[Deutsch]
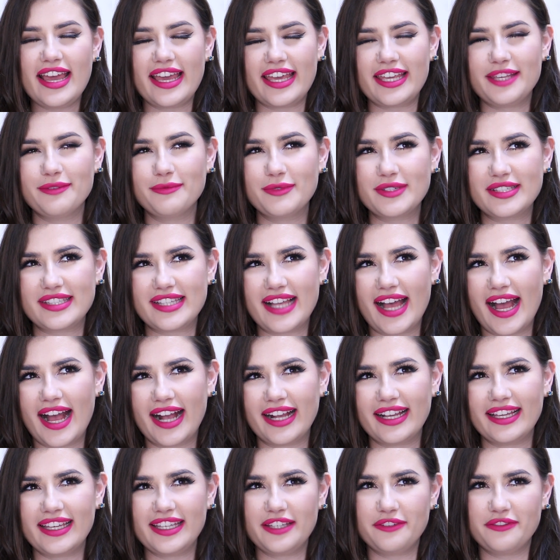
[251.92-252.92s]
Ich muss
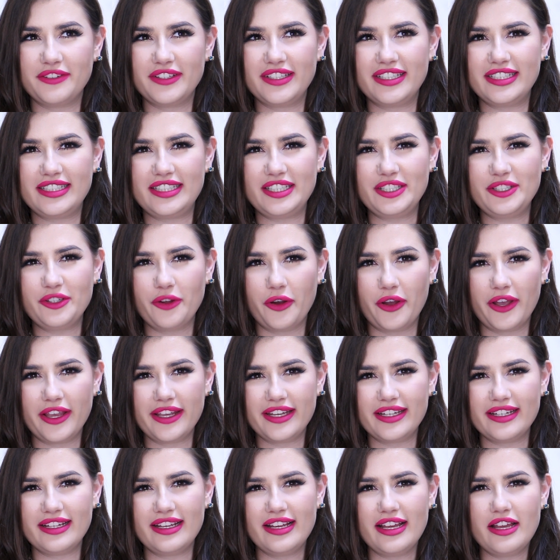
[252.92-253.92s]
sagen, ich finde die
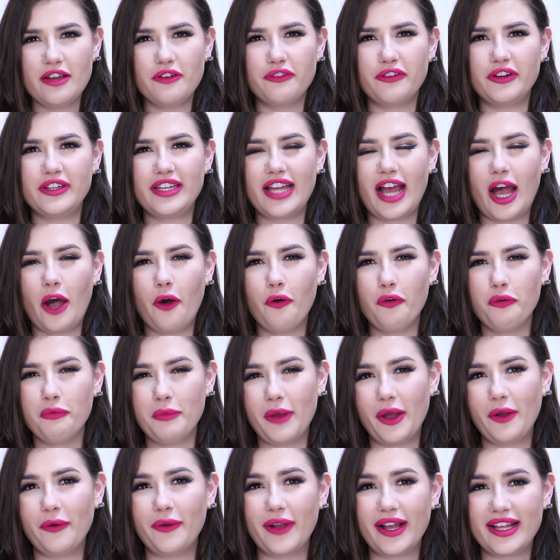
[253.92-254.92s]
neuen von der
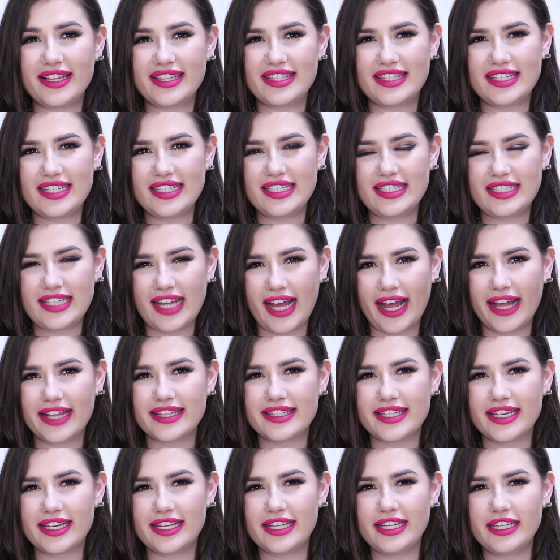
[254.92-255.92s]
Aufmachung an sich
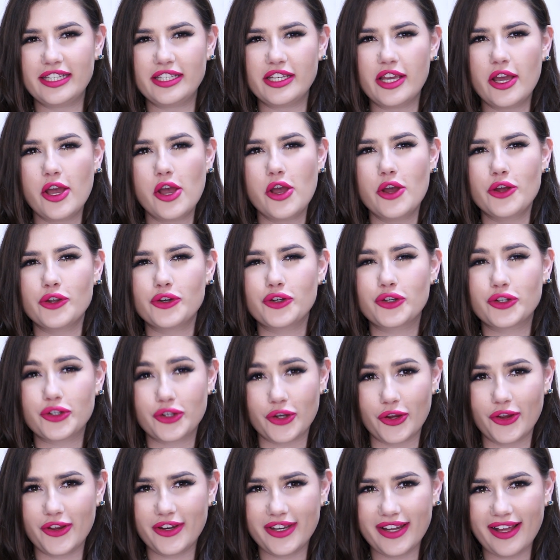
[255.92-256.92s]
tatsächlich
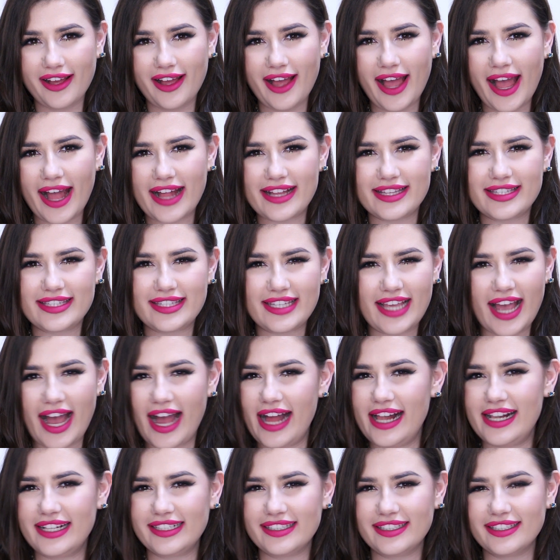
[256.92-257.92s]
schöner als die
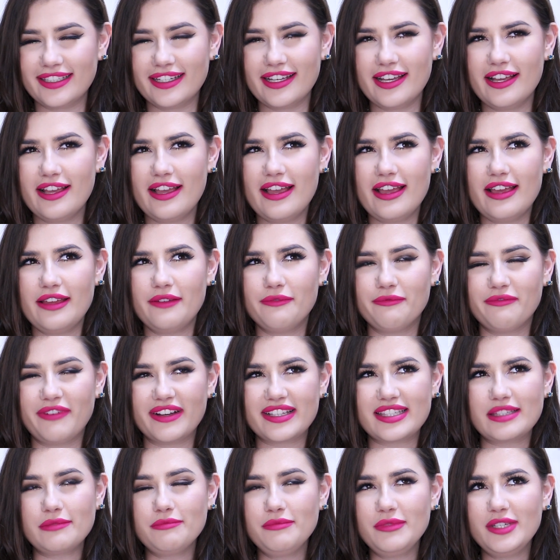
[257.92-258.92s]
alten.
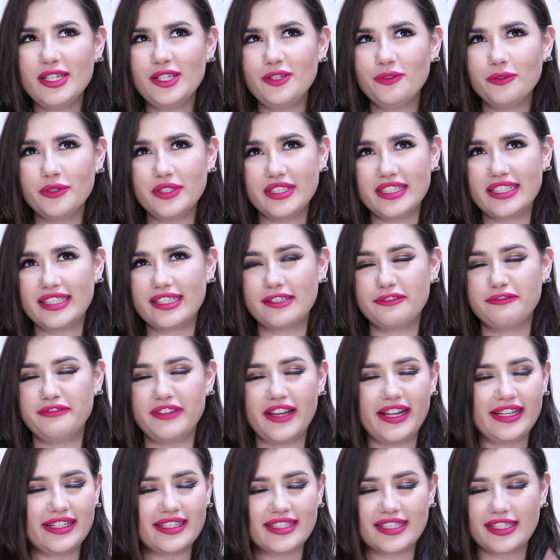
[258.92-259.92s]
Was mir nur nicht
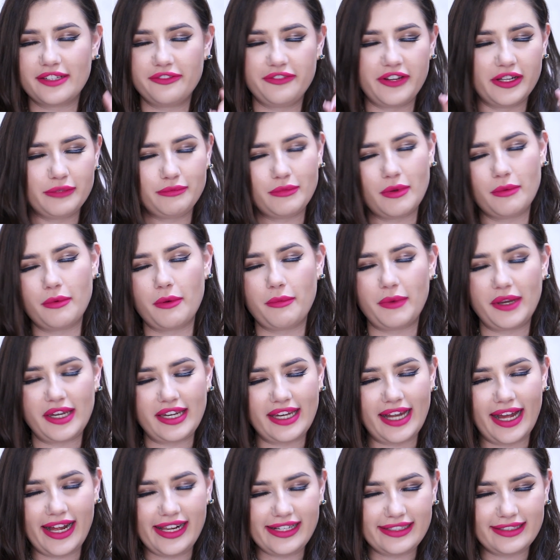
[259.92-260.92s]
gefällt, das gefällt mir aber bei
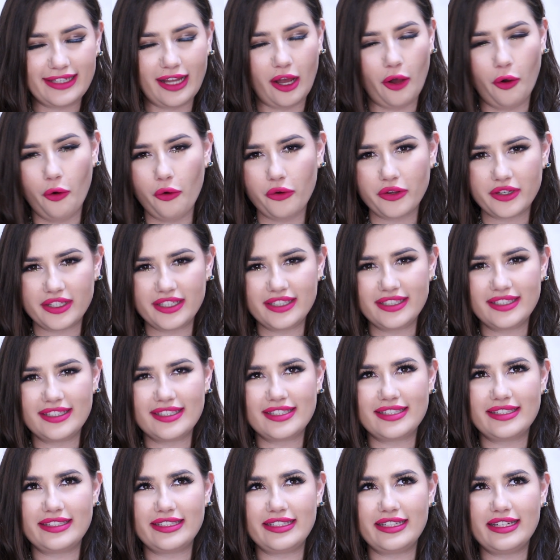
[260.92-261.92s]
den alten auch nicht,
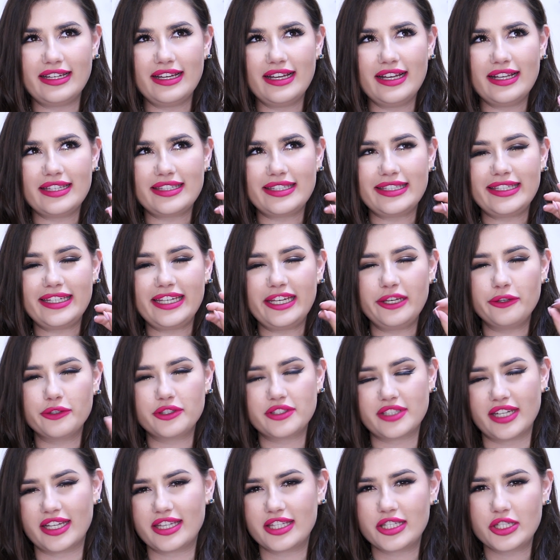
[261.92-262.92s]
ist die, sind die
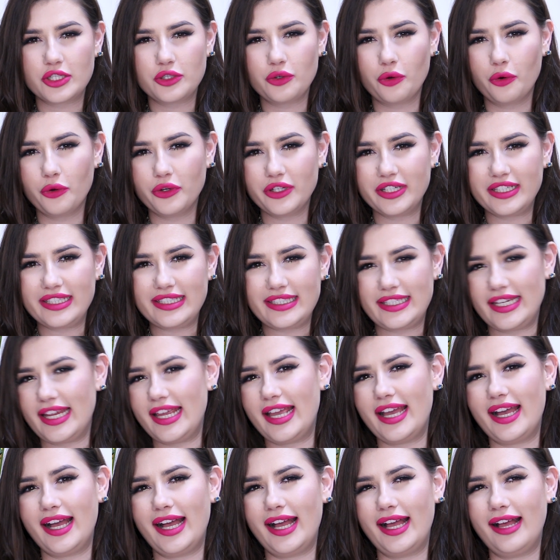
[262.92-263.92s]
Illustrationen
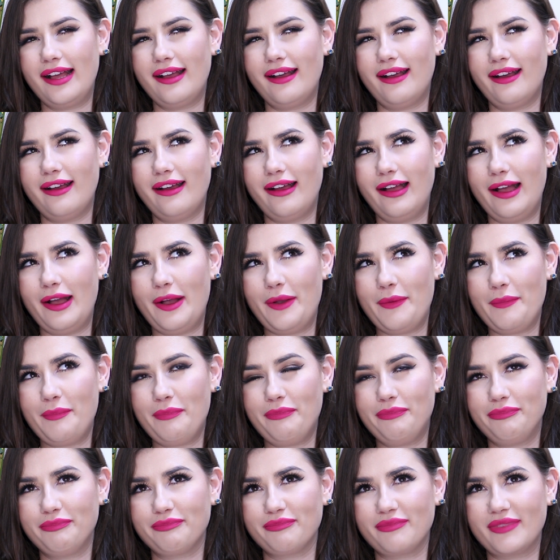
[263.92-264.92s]
der,
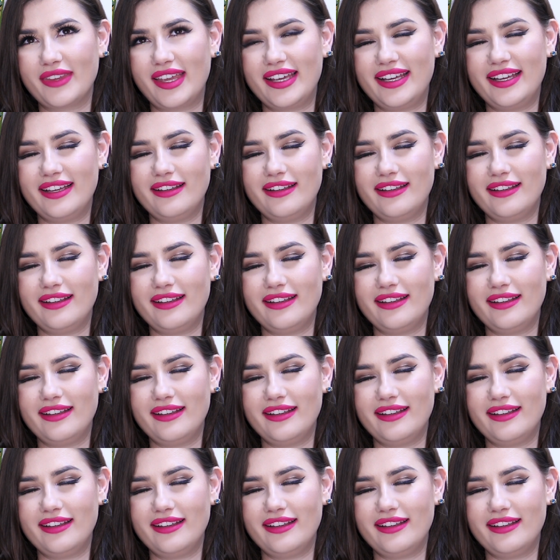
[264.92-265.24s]
ähm,